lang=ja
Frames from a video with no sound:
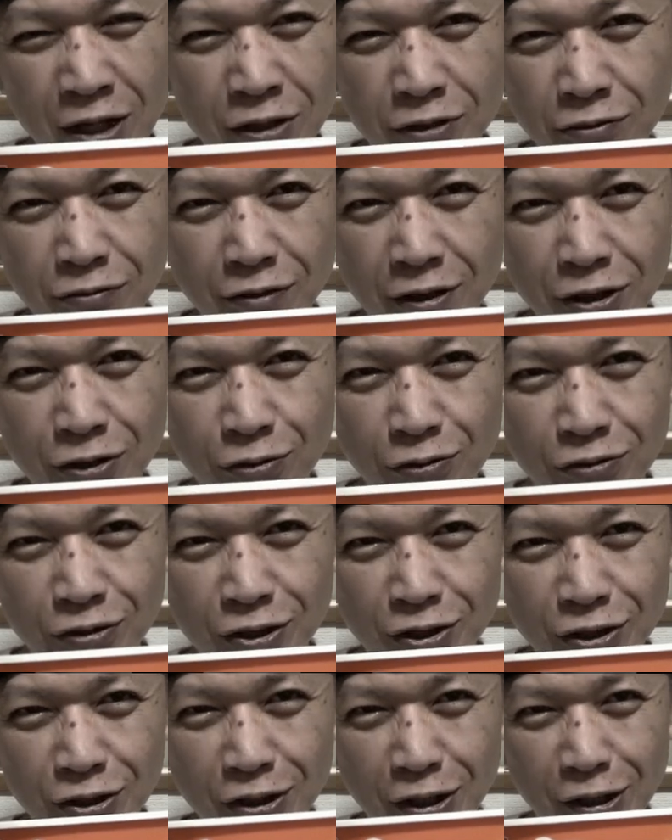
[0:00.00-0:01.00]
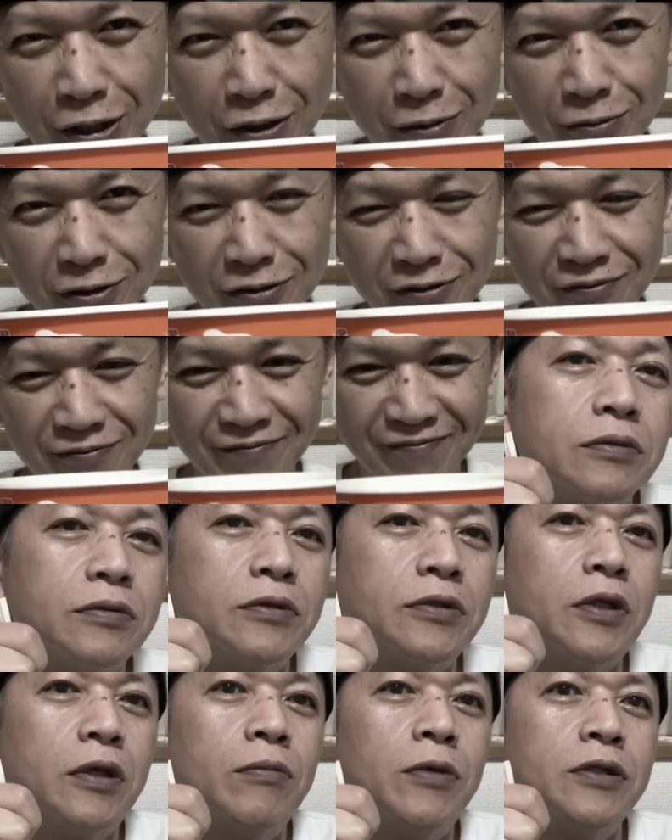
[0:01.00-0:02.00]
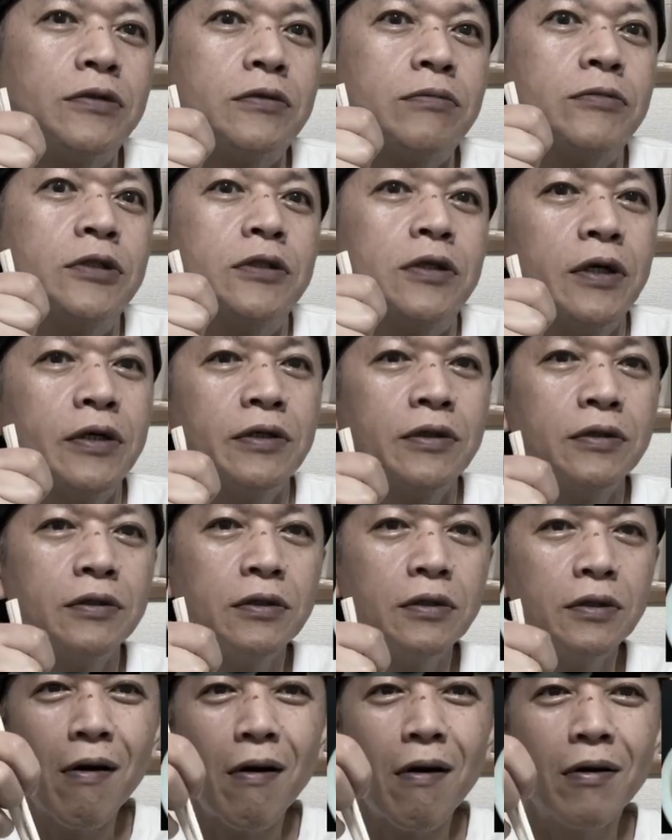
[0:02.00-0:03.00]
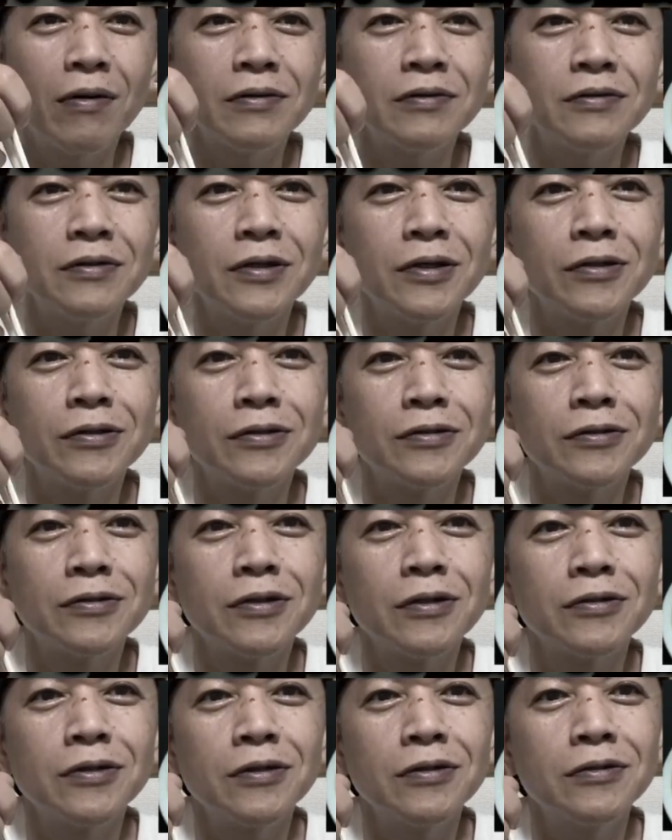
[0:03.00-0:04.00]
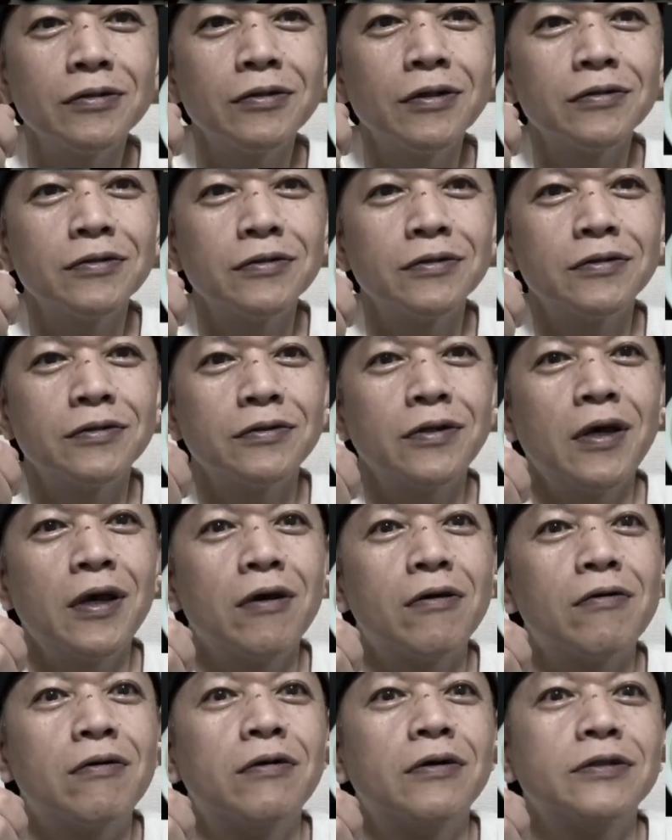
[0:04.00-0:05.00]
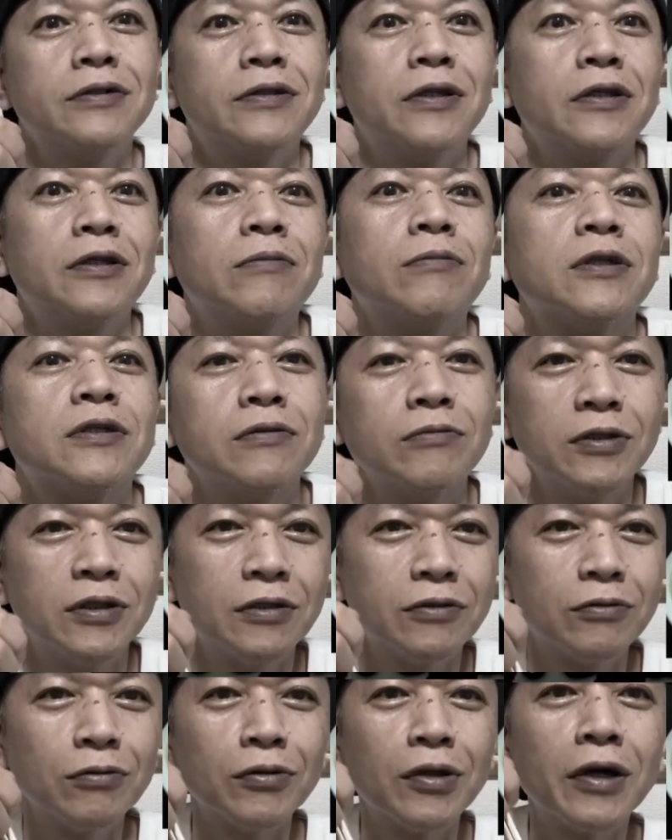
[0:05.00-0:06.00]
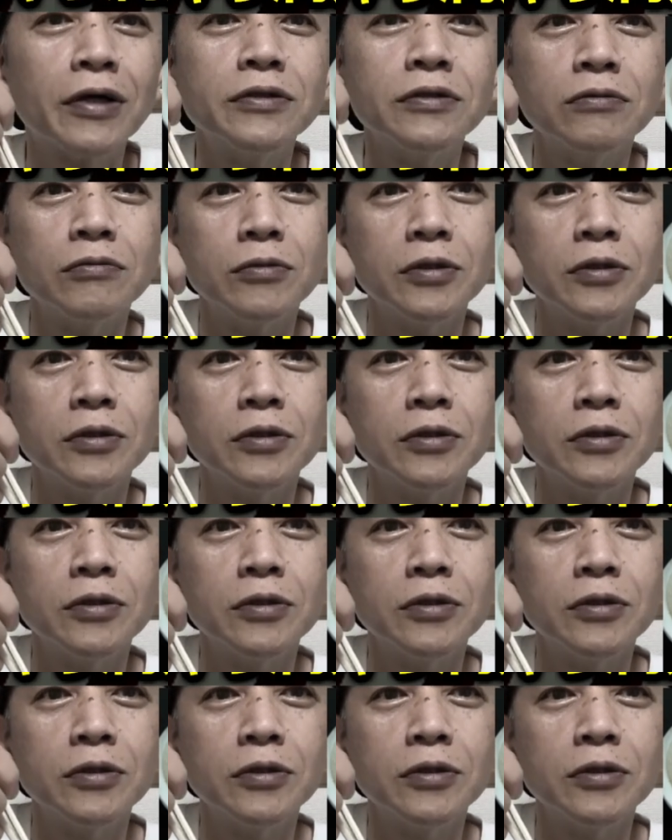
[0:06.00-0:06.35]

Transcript: 応えのある太麺、まずまずのニンニクとオイル、ラードですね。こちらを楽しめました。